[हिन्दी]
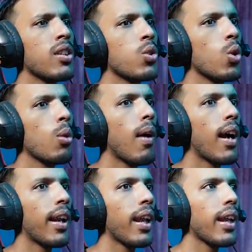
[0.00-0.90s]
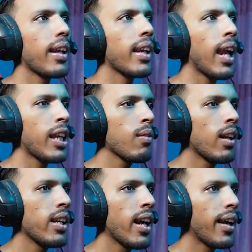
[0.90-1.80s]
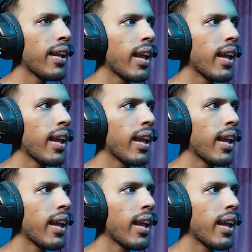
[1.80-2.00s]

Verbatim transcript: स्लो भाग रही है कैदी वाली गाड़ी है